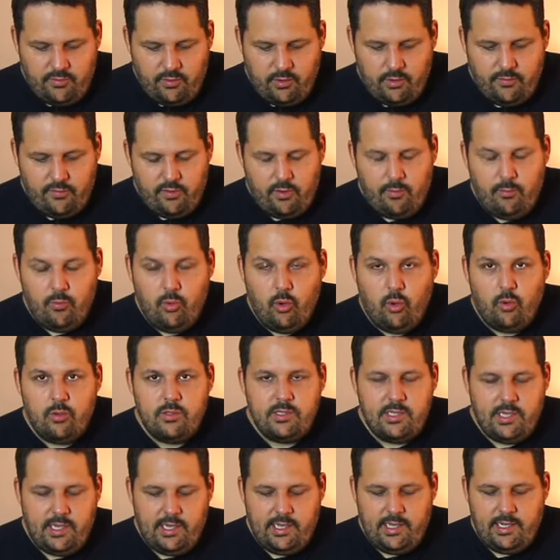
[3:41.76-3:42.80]
vom, vom
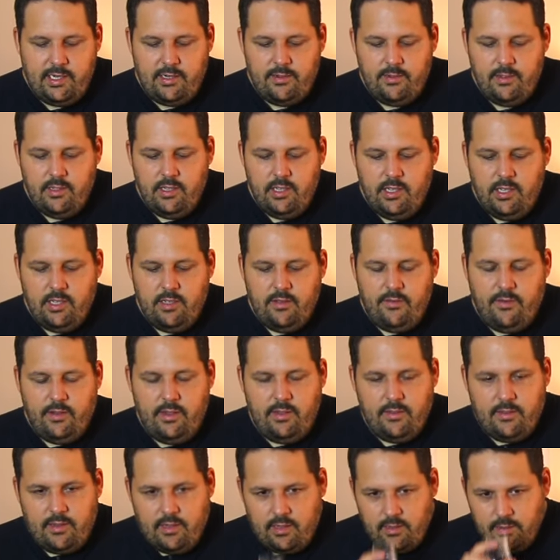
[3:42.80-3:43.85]
Nosing her. Wie
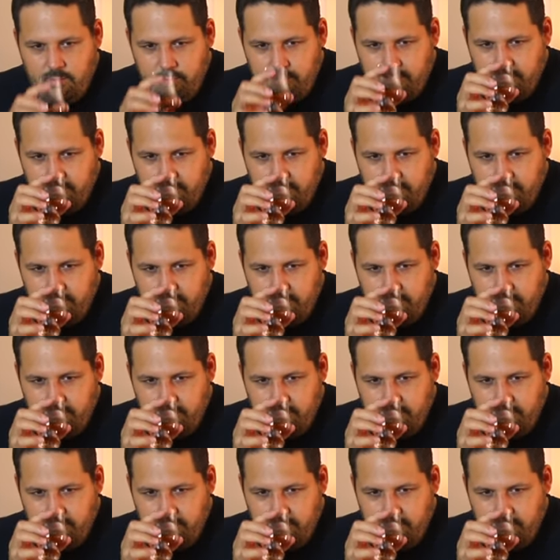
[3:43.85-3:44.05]
gesagt,